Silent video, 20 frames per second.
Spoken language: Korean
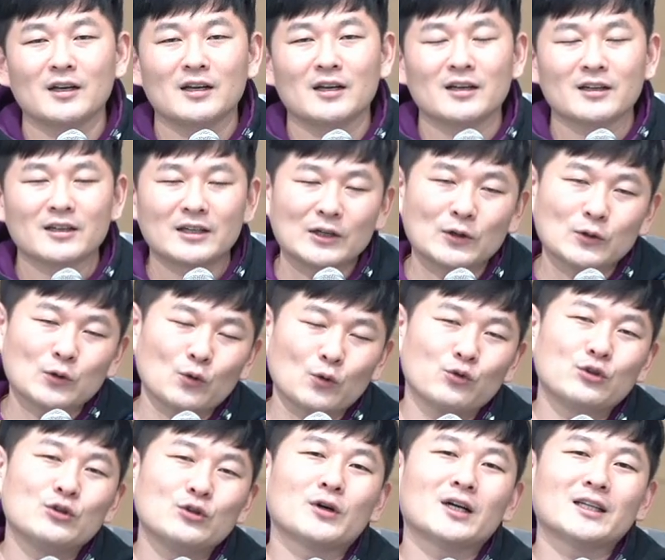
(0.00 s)
그리고 또
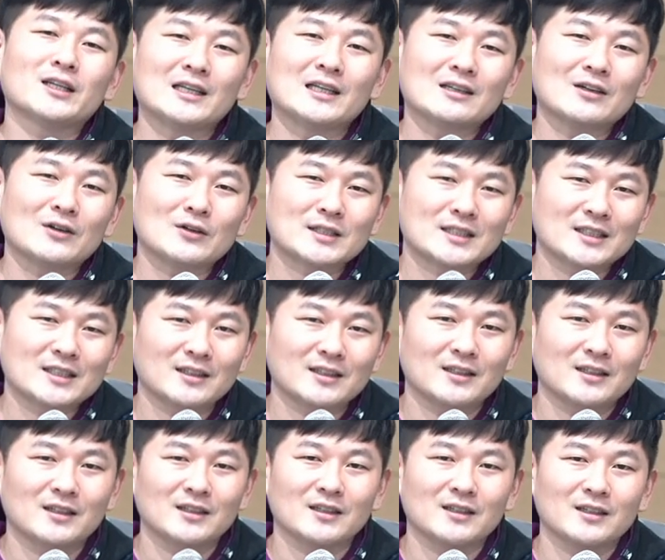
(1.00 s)
위로가 되는 것은
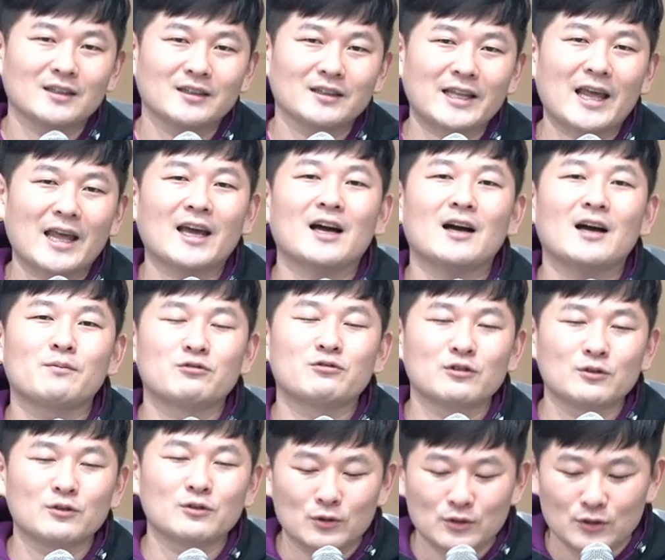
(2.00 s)
내가
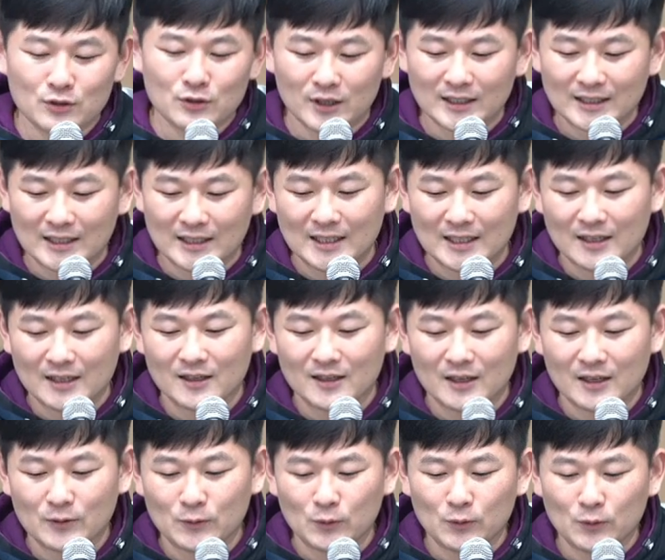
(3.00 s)
불공정하다
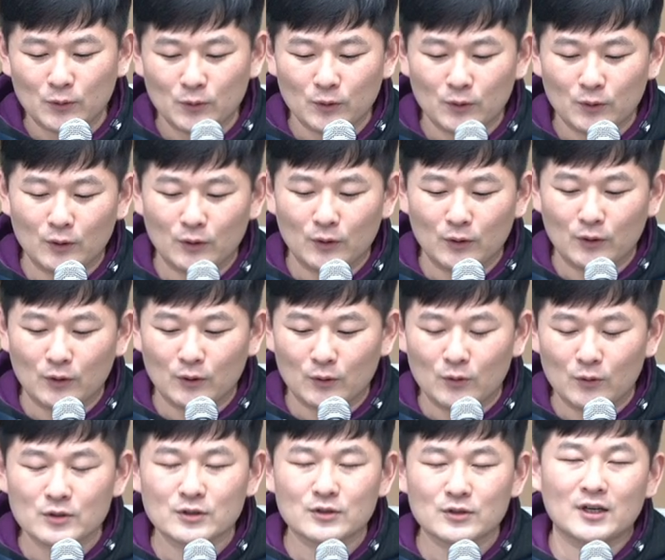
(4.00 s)
생각하고 어,
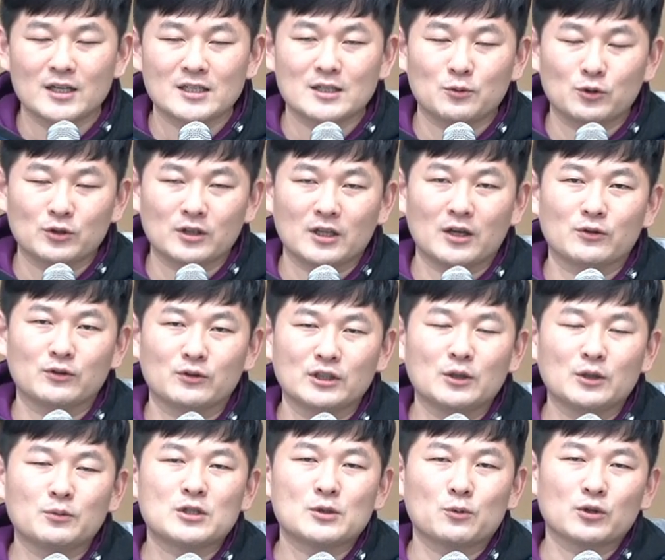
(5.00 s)
공정하지 못하고
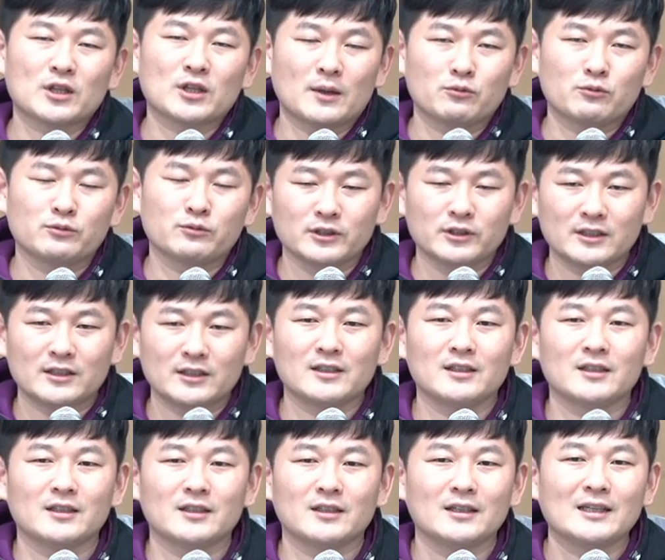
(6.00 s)
의롭지 못한
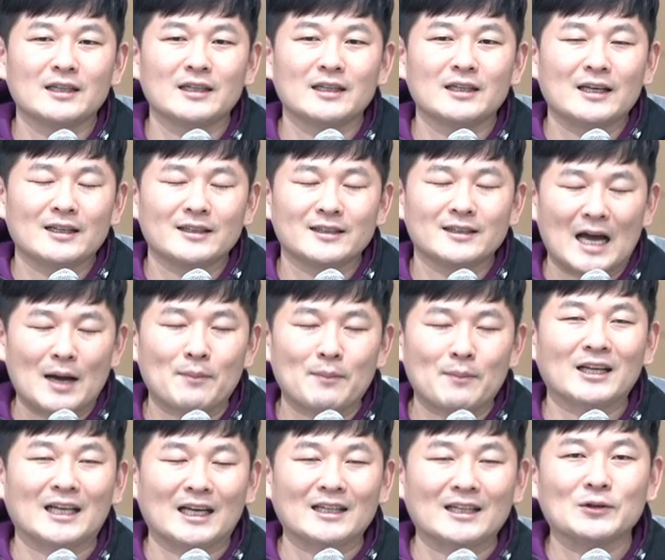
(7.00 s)
부분들을
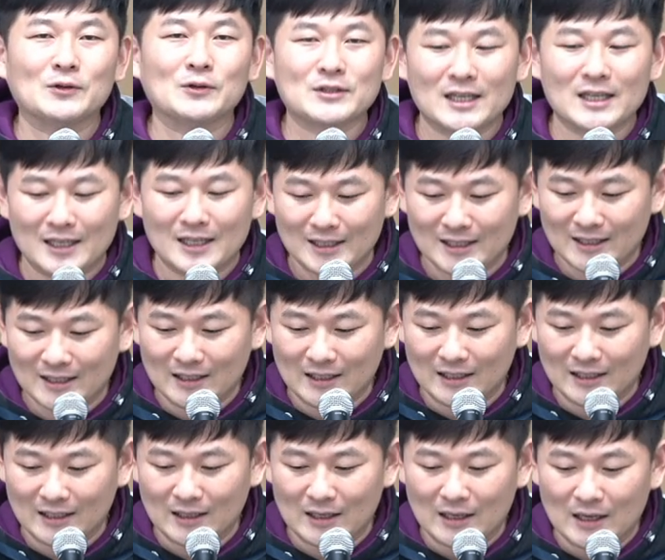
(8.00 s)
나만 아는 것이 아니라
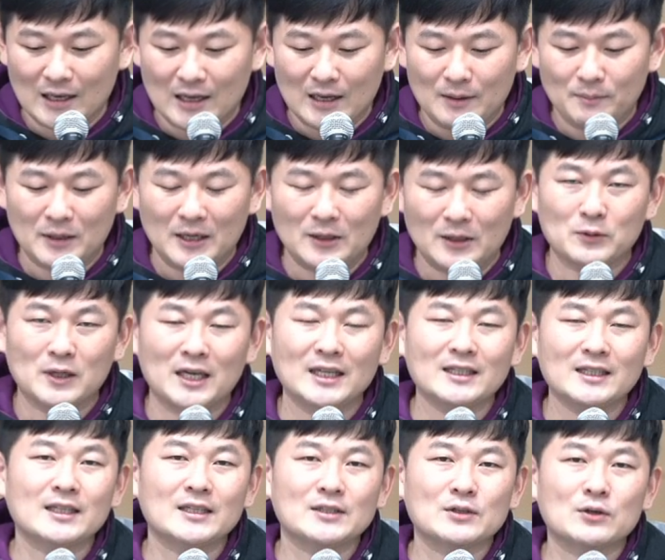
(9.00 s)
바로
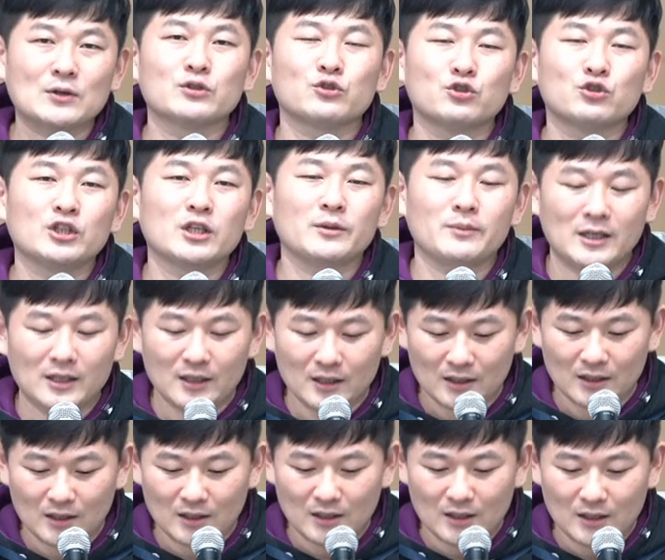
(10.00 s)
하늘에서 그 주님이
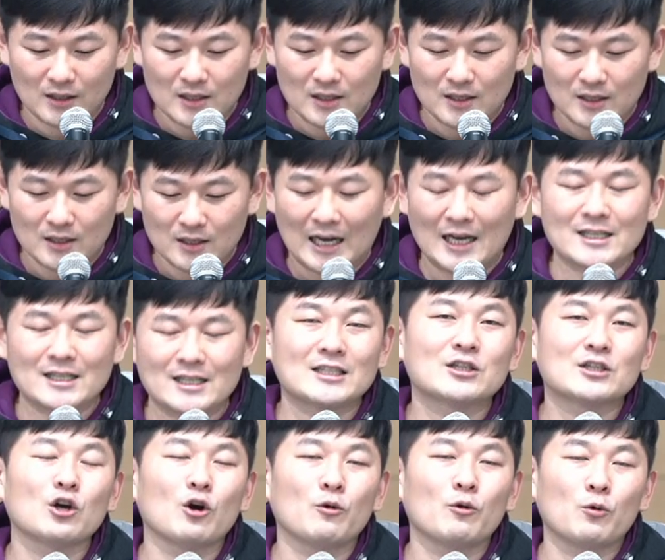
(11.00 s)
다
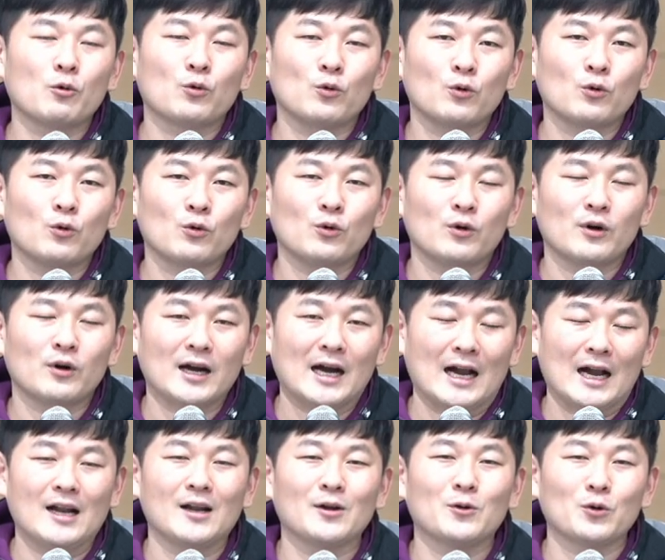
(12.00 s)
지켜보고
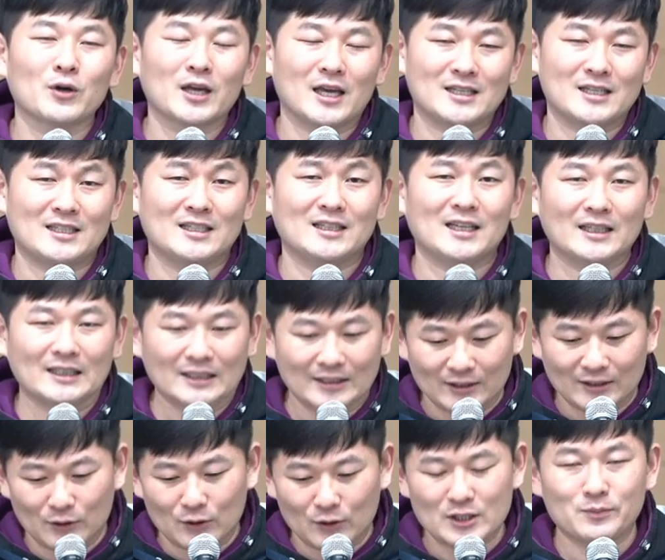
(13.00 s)
알고 계시다는
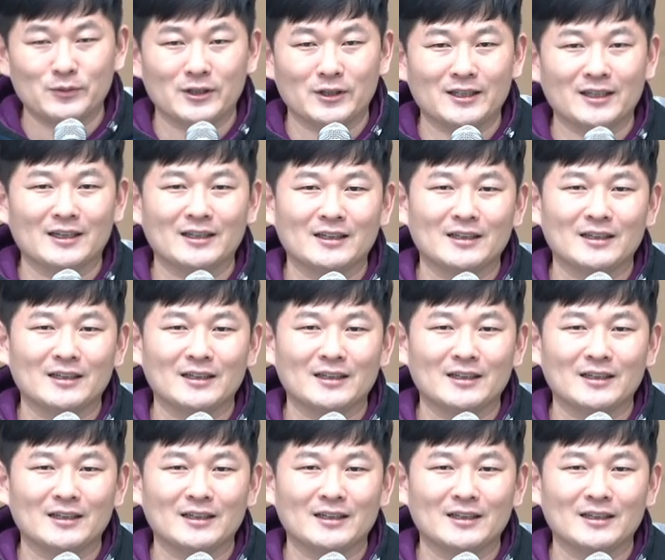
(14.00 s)
것입니다.